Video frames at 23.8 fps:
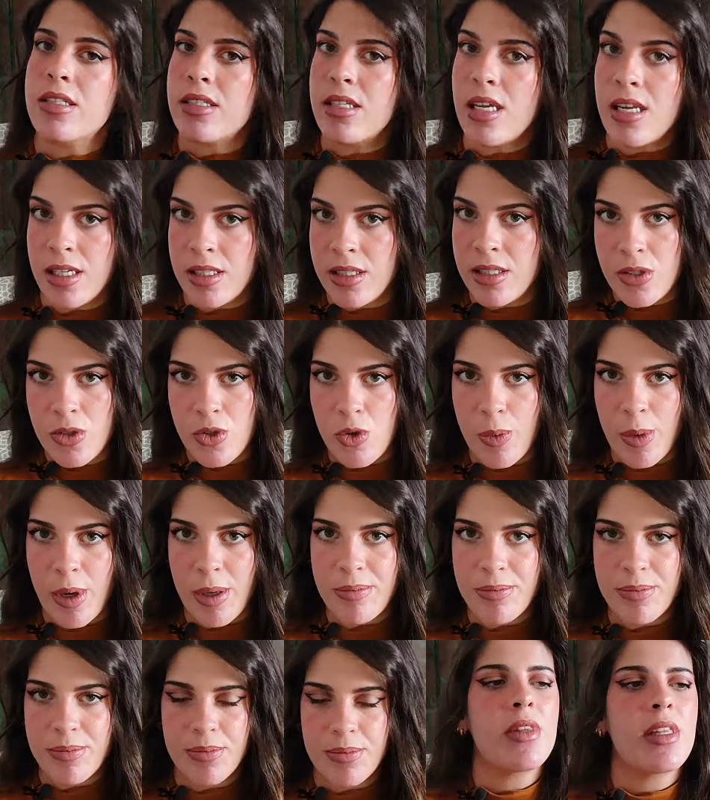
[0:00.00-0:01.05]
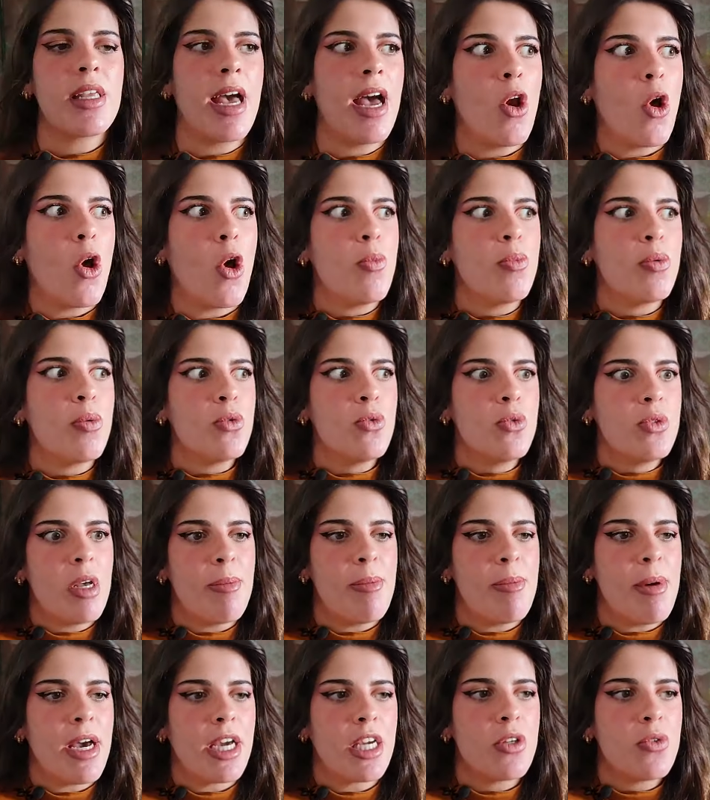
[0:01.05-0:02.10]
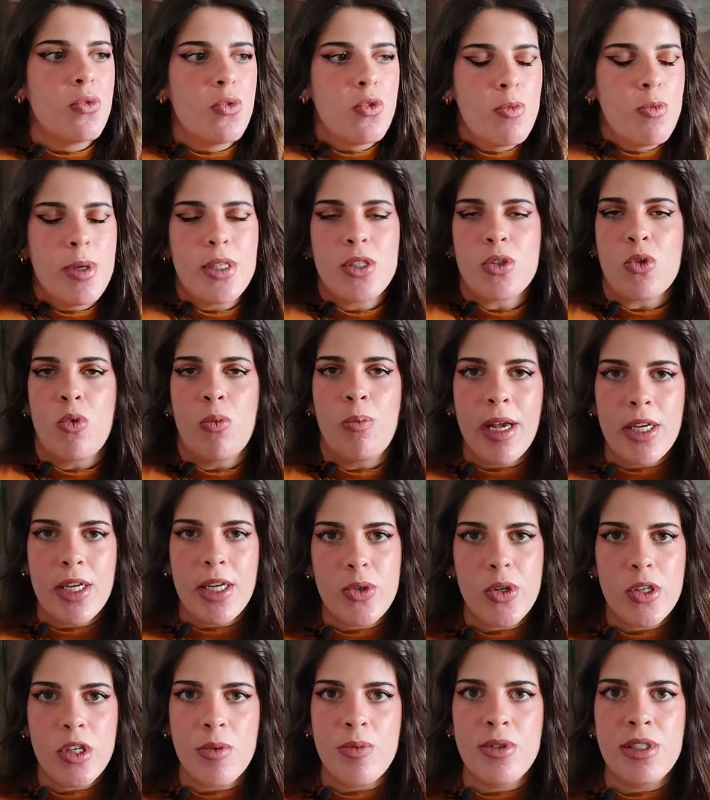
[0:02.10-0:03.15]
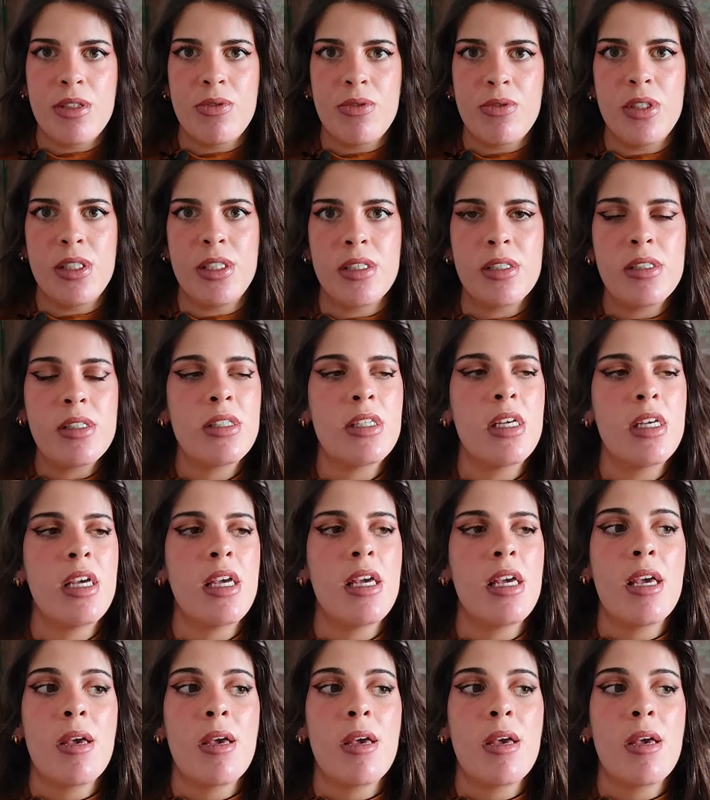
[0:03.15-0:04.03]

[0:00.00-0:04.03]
ça n'existe pas. Alors pour nous, ça paraît fou parce qu'on le perçoit comme une évidence,